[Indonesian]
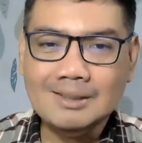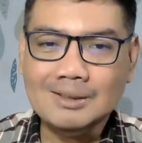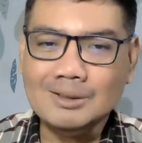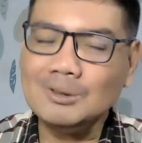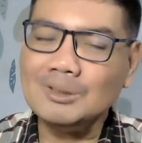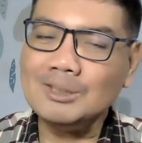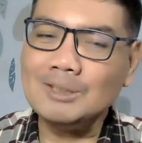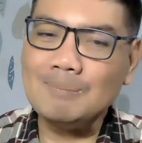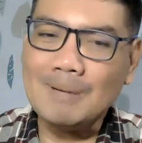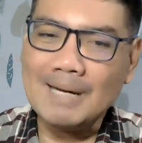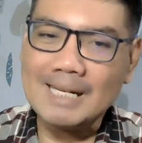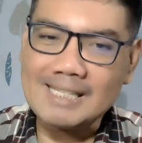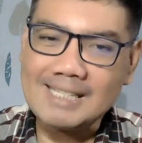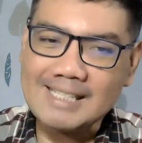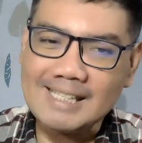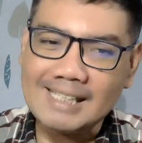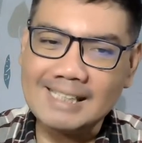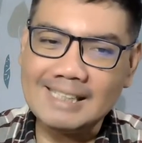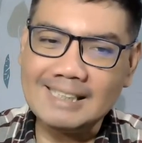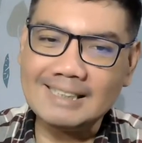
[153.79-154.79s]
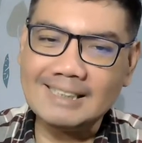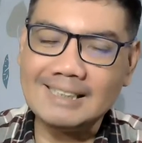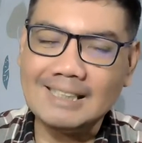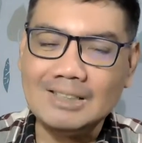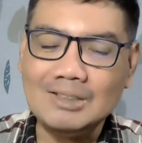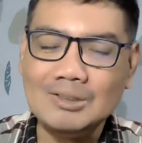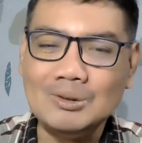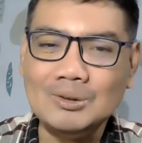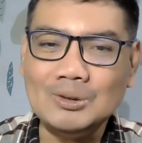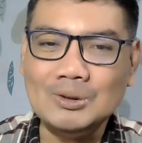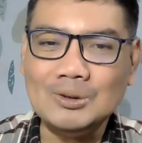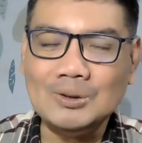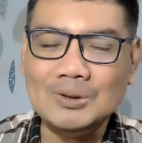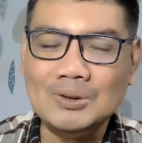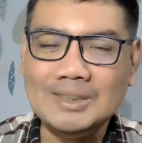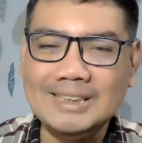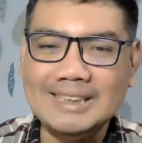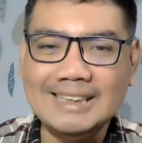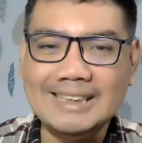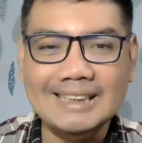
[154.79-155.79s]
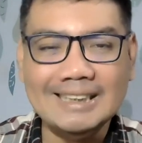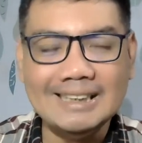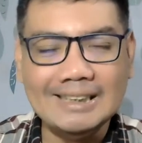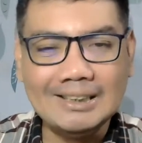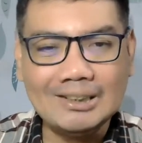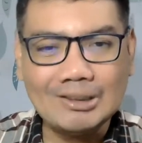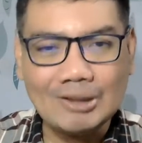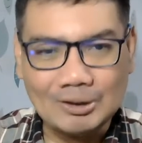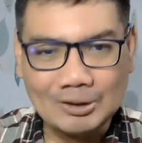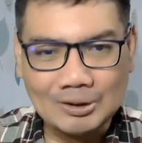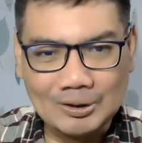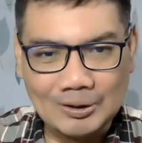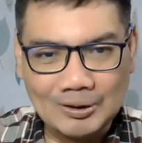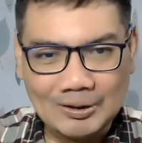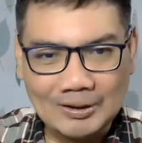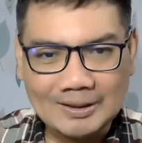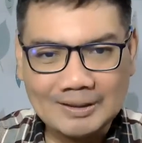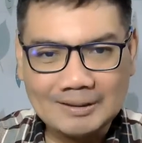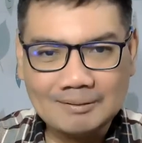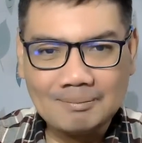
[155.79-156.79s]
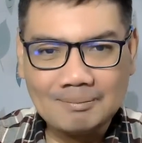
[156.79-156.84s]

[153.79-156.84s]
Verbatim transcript: untuk dibaca dan untuk ditonton.